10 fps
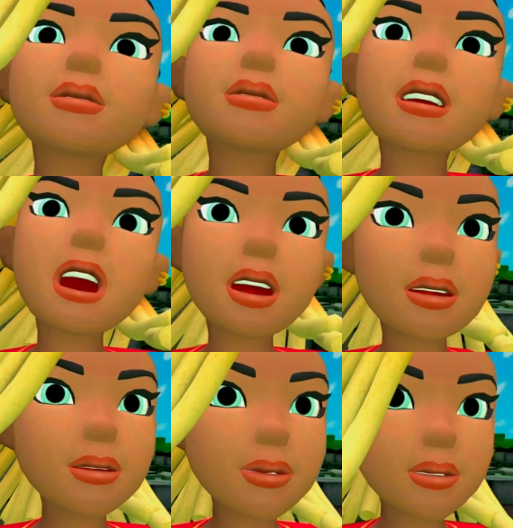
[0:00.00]
So
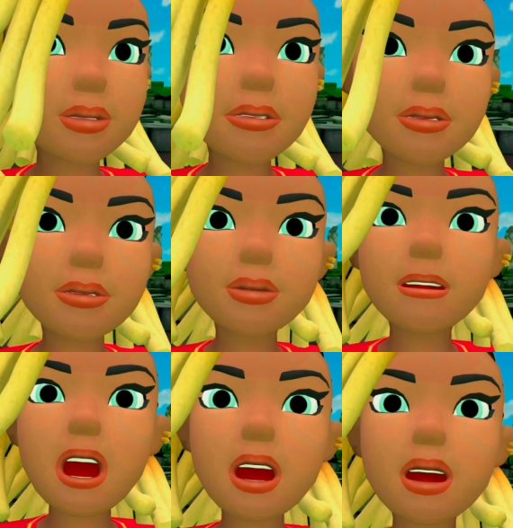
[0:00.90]
schlimm wird es danach
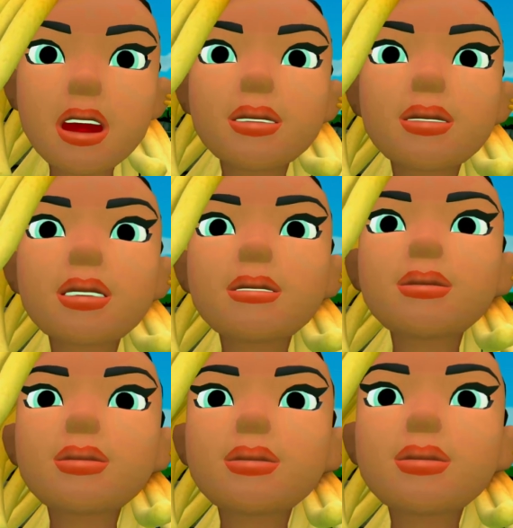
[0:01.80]
auch nie wieder
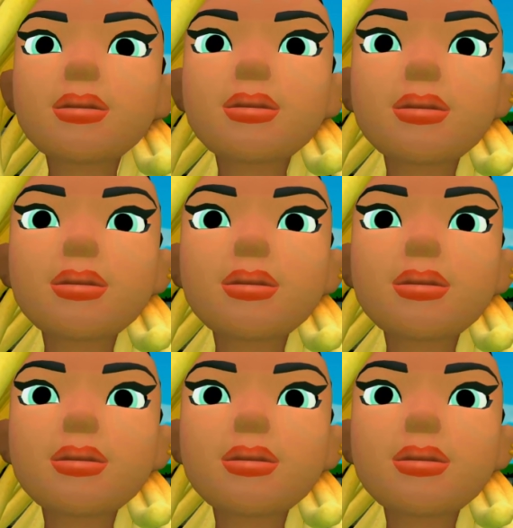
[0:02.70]
werden.